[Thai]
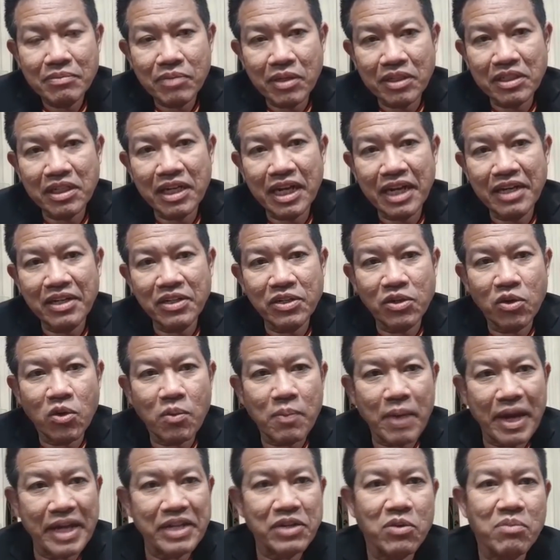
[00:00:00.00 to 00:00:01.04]
เพราะฉะนั้น
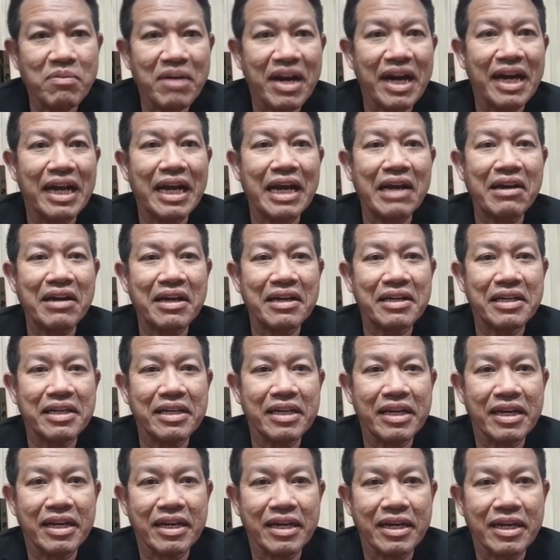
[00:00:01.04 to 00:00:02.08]
ดูไปดูมาแล้วค
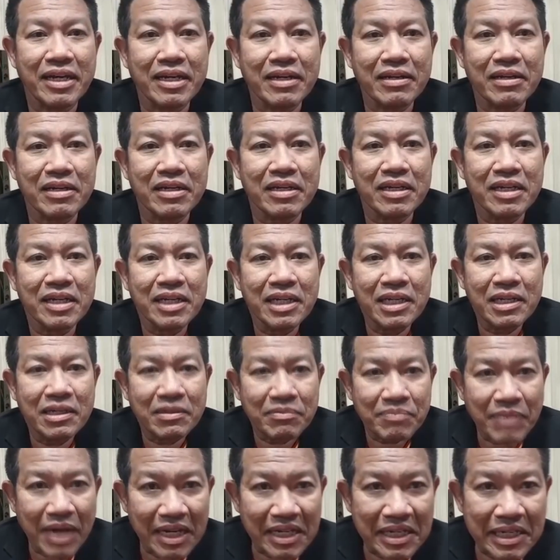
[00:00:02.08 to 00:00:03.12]
ดีเอ๋
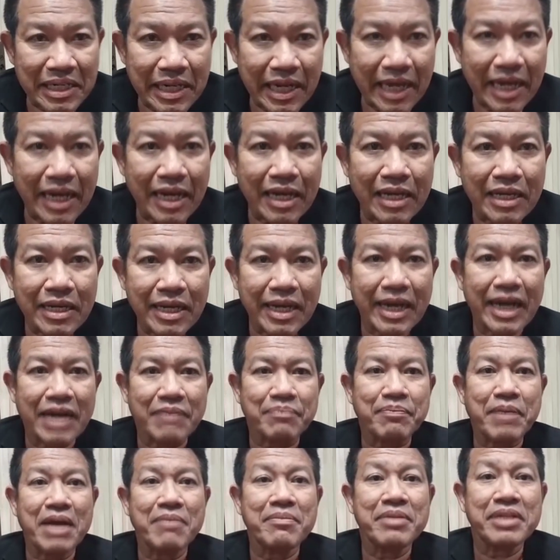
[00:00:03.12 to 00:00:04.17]
ปารีนา
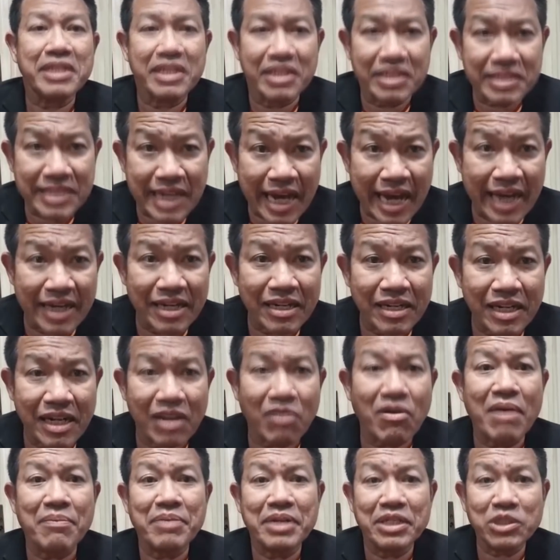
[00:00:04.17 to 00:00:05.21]
อาจไปไม่ถึงศาล
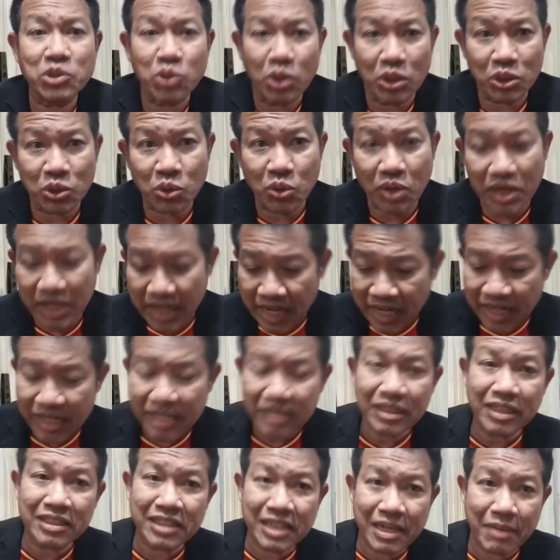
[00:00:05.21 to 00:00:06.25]
ในความเห็นส่วนตัวนะ
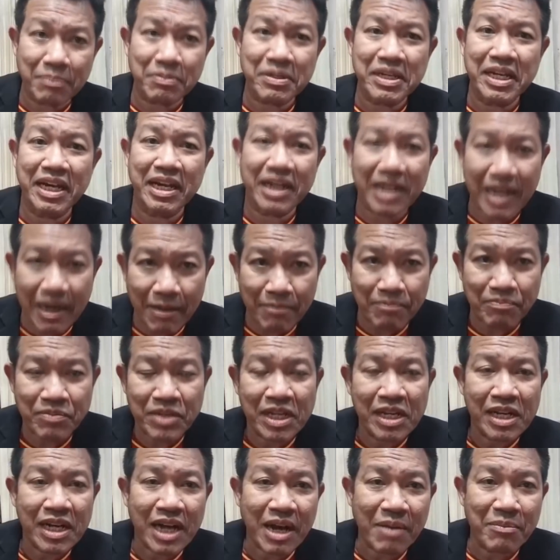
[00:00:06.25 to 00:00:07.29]
ถ้าเทียบเคียงกับ
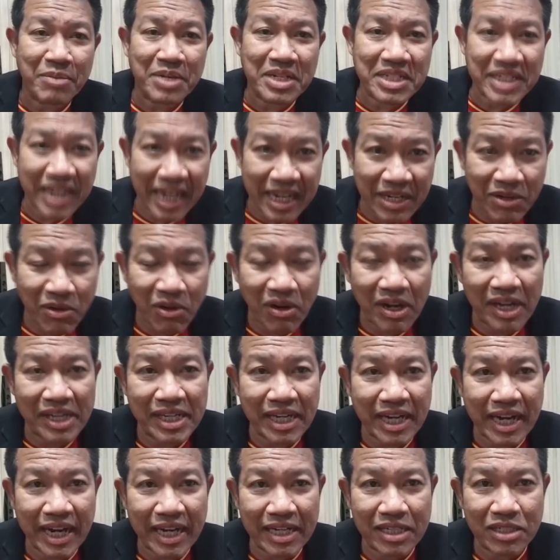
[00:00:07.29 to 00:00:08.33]
คำวินิจฉัยของ
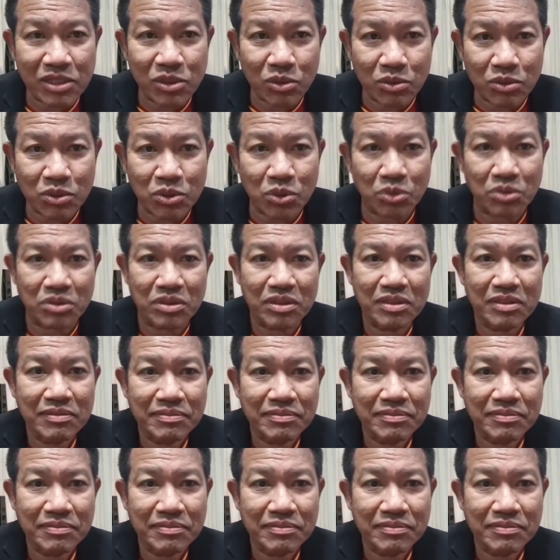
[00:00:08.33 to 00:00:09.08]
อายการสูงสุด